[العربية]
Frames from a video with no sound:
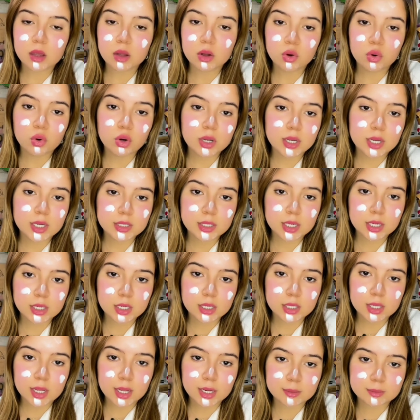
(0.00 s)
ولكن ضرني
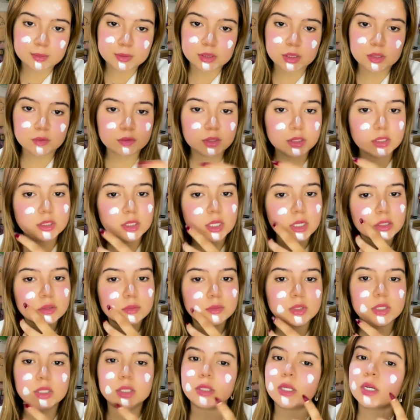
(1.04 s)
ظهري بزاف داكشي علاش
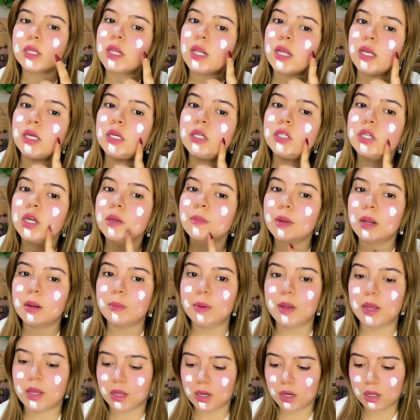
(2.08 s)
مشيت درت الحجامه
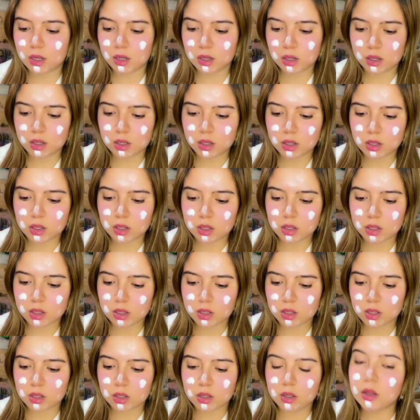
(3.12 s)
البارح
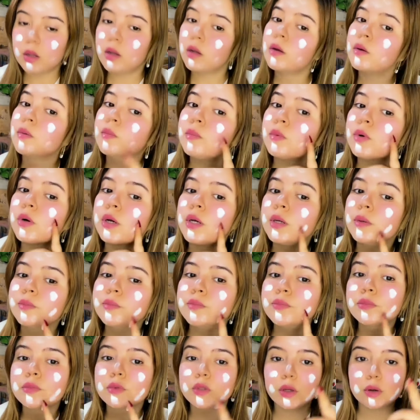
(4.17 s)
المهم
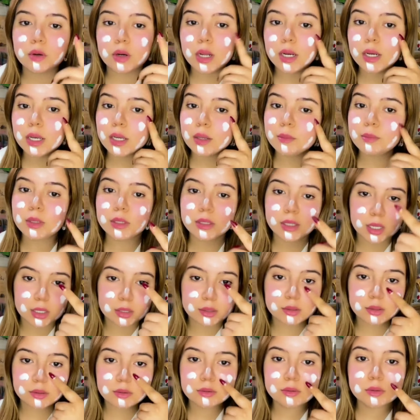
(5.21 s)
نديرو لا كريم
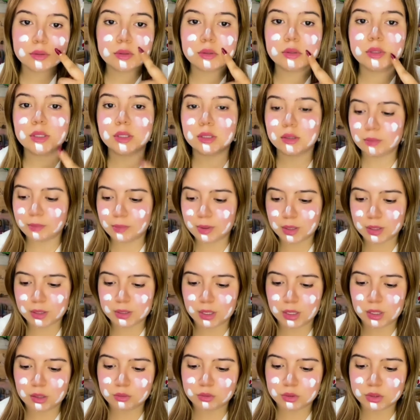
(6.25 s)
نيت نبرد
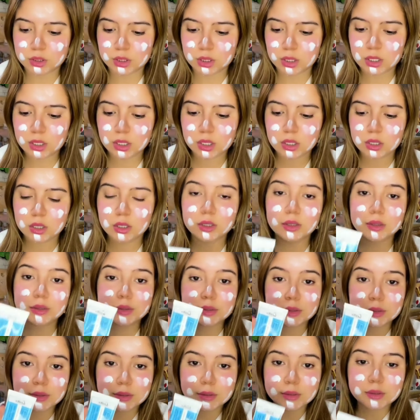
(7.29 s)
على وجهي
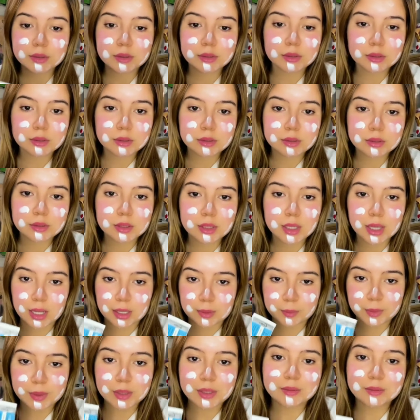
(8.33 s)
قلبي